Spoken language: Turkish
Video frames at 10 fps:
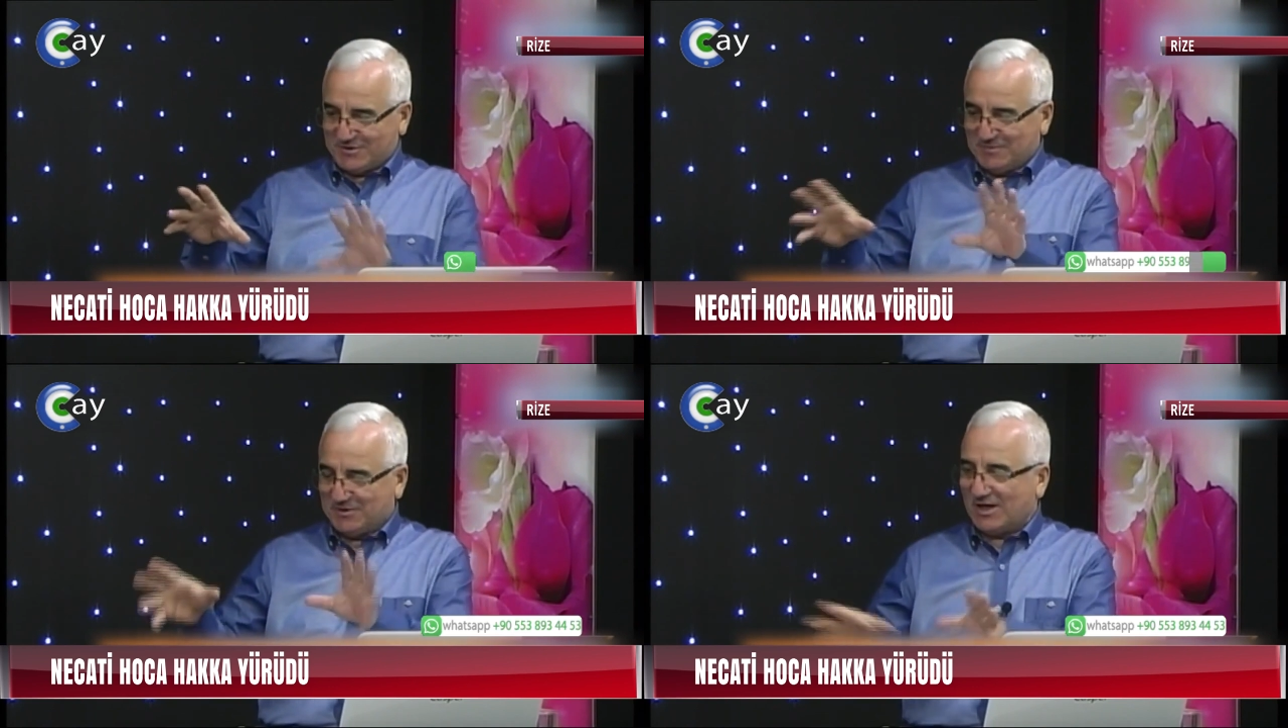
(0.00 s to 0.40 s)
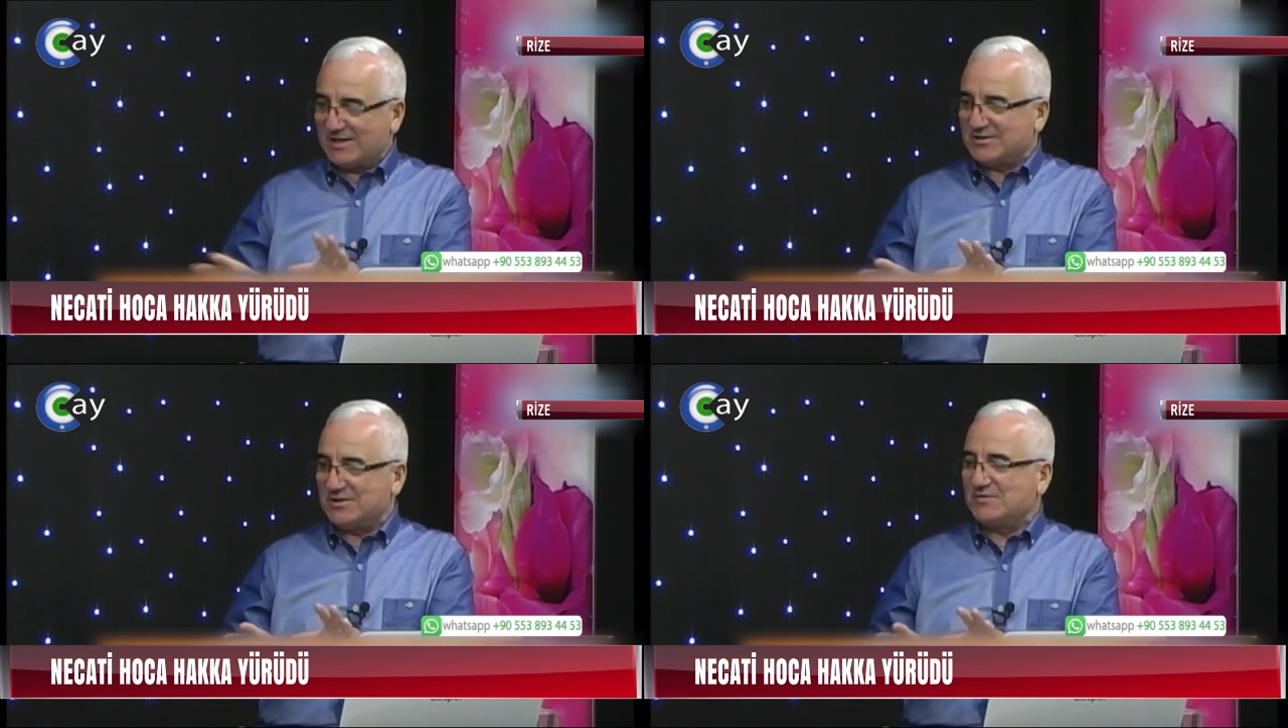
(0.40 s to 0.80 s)
sizin bir
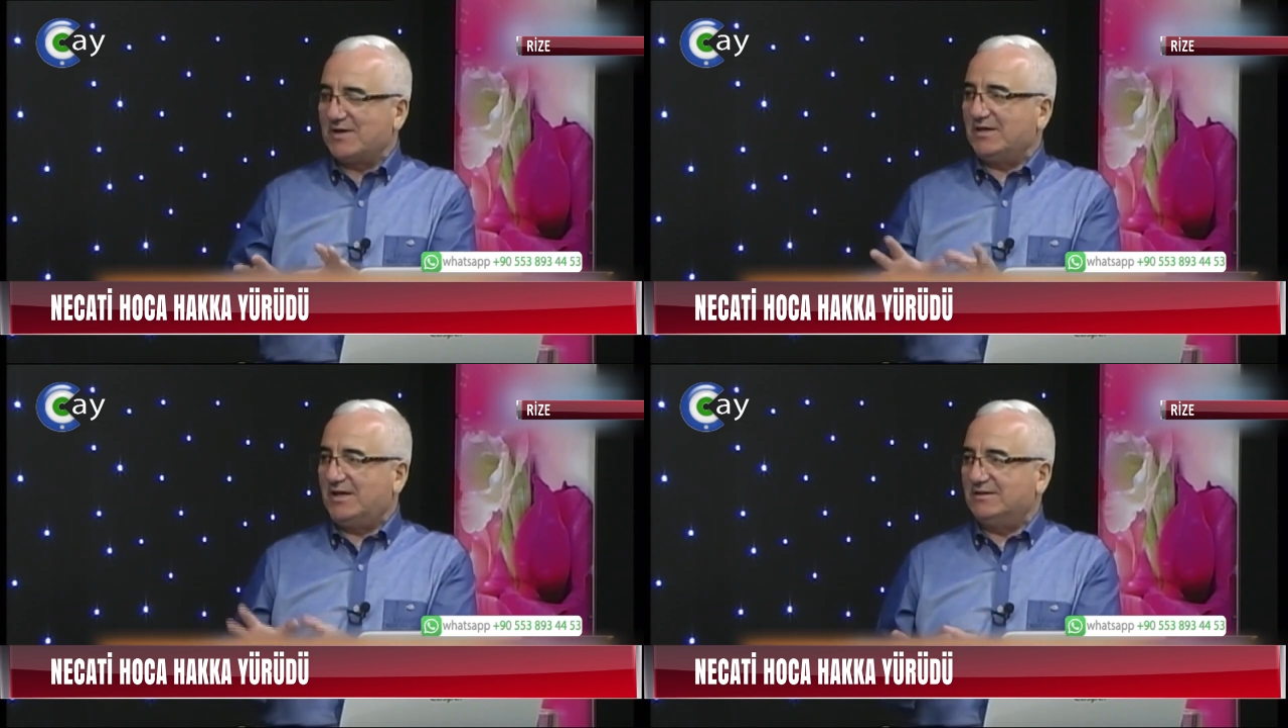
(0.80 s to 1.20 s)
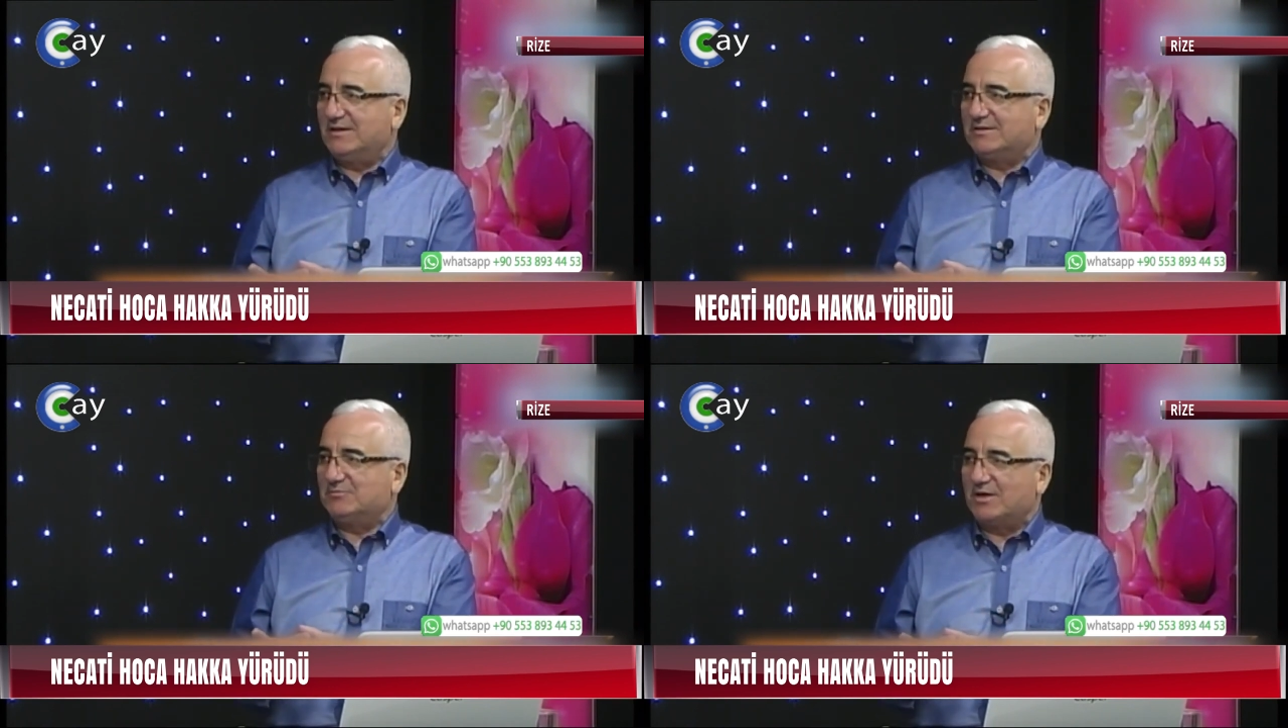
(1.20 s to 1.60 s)
tarzınız var ya
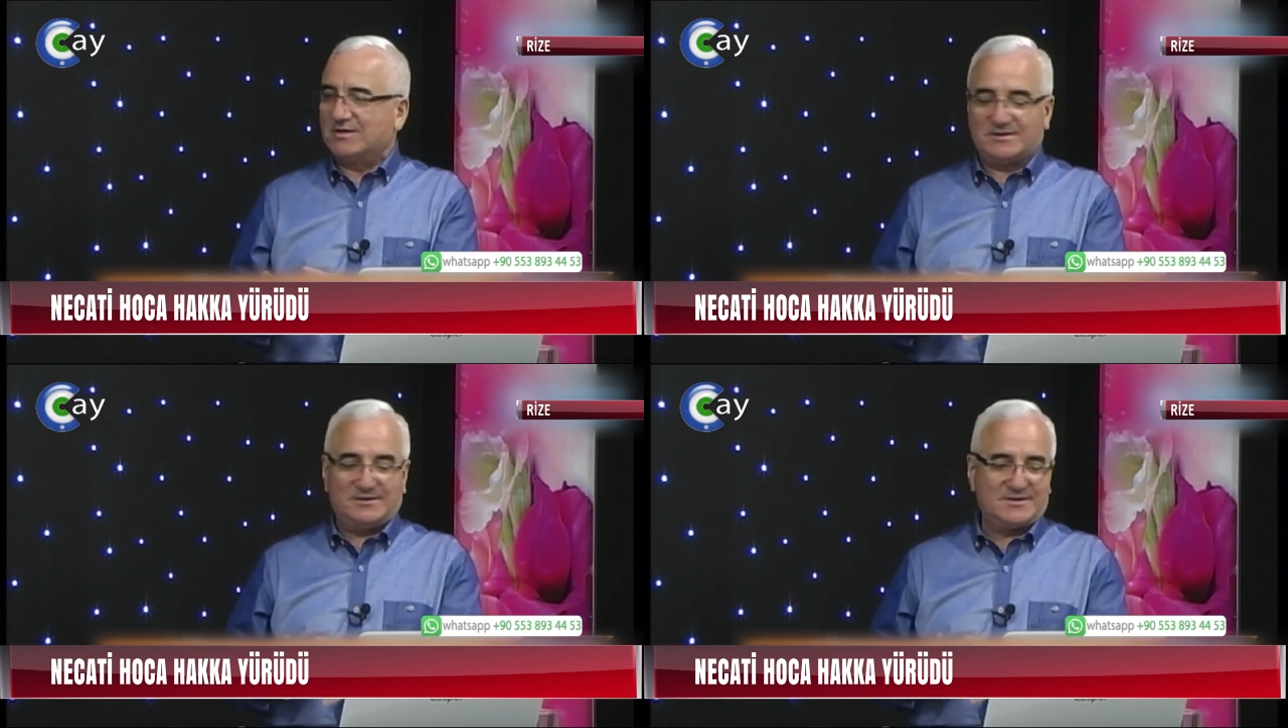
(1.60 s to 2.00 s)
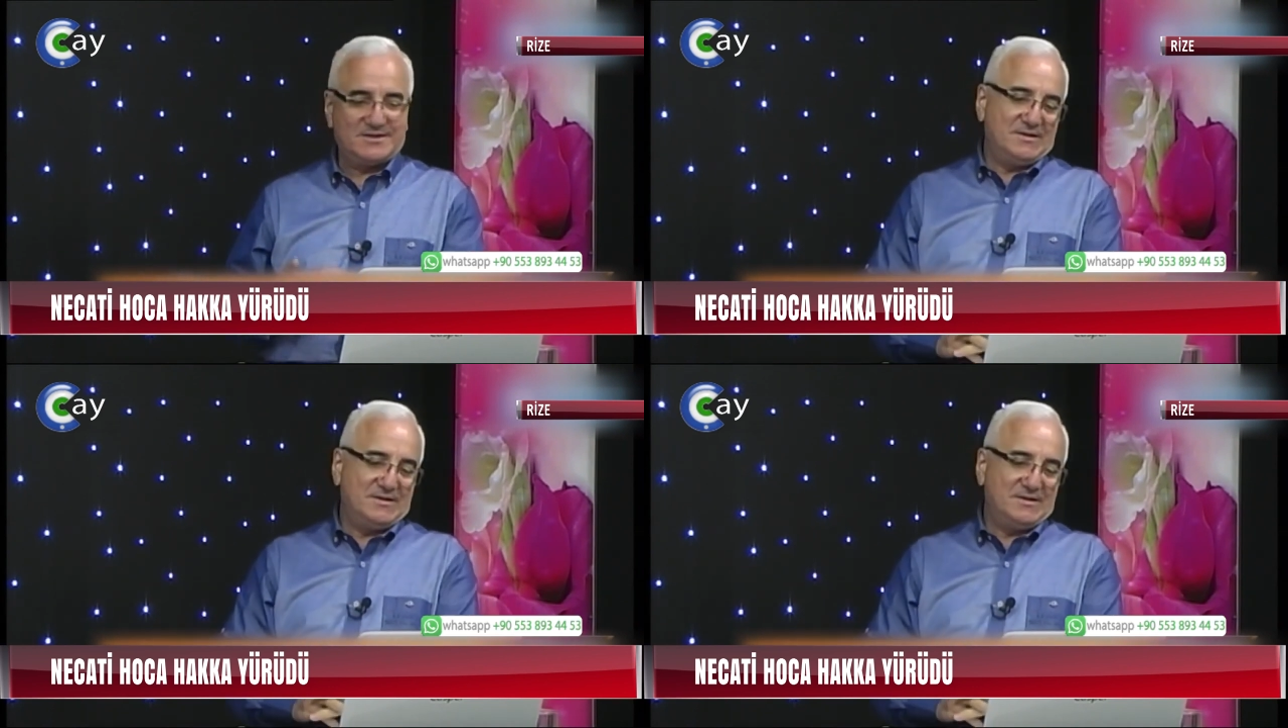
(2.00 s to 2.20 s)
anlatım tarzınız.